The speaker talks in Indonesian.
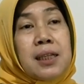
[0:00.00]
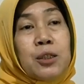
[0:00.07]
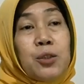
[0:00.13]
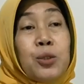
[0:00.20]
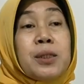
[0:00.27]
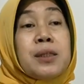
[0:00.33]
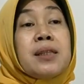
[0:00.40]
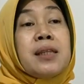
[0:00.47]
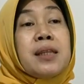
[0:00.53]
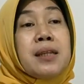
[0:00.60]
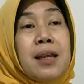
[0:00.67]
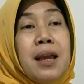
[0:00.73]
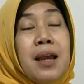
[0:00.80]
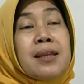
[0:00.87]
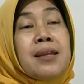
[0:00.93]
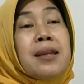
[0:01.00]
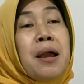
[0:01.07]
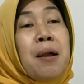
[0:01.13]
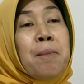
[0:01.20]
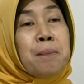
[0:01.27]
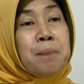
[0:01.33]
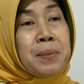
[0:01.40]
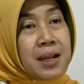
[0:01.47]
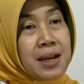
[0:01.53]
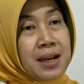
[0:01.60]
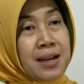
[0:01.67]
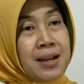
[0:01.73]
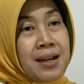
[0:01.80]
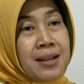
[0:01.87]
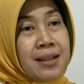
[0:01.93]
itu tidak
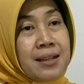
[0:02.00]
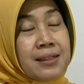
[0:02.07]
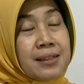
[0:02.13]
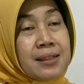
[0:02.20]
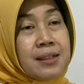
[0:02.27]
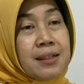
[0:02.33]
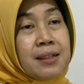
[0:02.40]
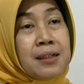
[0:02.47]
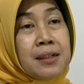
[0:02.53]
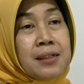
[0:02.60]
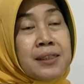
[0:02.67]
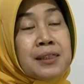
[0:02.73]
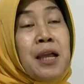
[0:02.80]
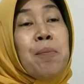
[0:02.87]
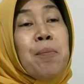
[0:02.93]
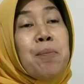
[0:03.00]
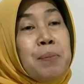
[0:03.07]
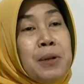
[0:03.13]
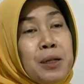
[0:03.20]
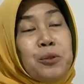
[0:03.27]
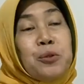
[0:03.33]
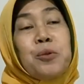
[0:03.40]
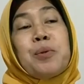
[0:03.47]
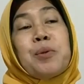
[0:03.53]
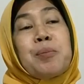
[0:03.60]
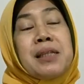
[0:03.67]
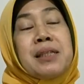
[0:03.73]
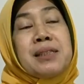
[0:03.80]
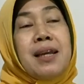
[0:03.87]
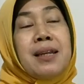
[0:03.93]
diambil e, sampel untuk
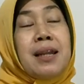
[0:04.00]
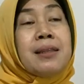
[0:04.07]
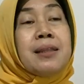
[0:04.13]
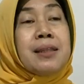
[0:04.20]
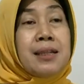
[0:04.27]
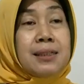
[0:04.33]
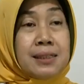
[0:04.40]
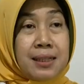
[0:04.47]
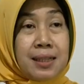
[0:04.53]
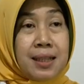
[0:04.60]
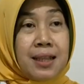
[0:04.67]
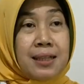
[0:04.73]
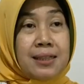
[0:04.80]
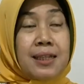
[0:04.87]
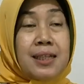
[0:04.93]
pemeriksaan antraksnya.